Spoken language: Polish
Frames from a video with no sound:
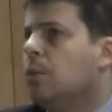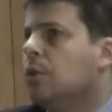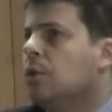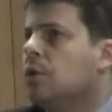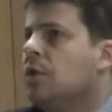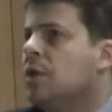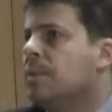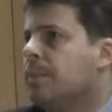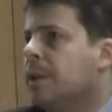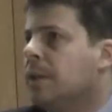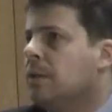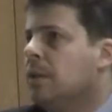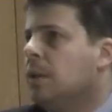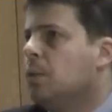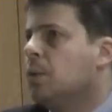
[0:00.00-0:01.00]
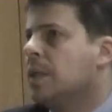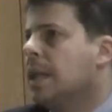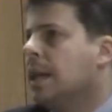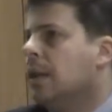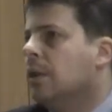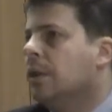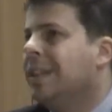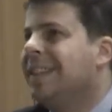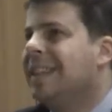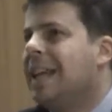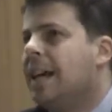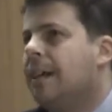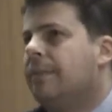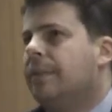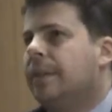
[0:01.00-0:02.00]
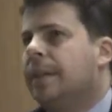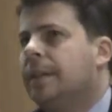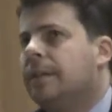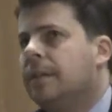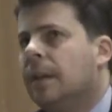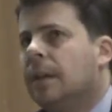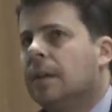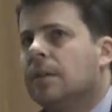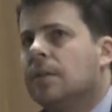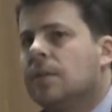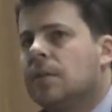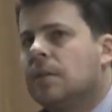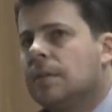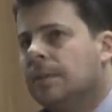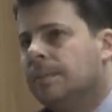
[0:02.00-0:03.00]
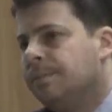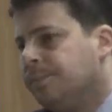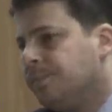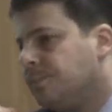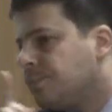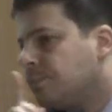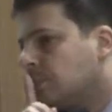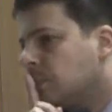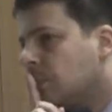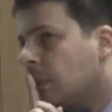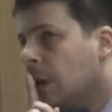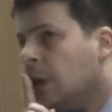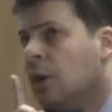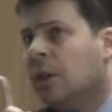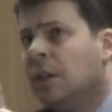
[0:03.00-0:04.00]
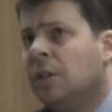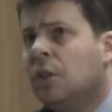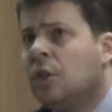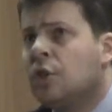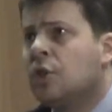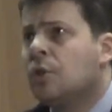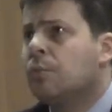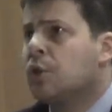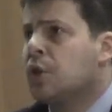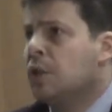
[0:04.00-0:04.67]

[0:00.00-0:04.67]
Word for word: było dosyć sprytnie ustalone, nawet z kolejnością